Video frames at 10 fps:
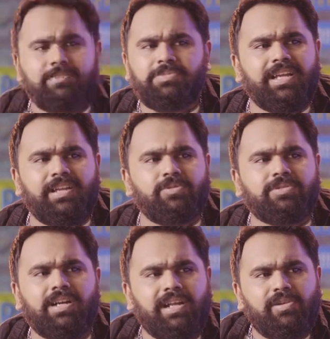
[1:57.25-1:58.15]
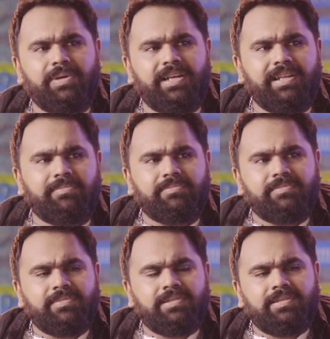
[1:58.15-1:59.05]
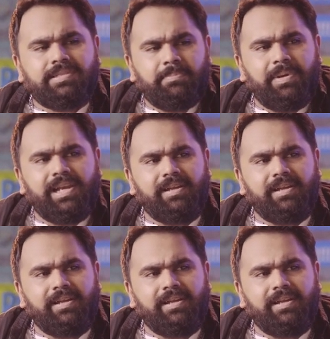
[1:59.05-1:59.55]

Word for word: सब जगह यूज कर डालो फिर सिंपल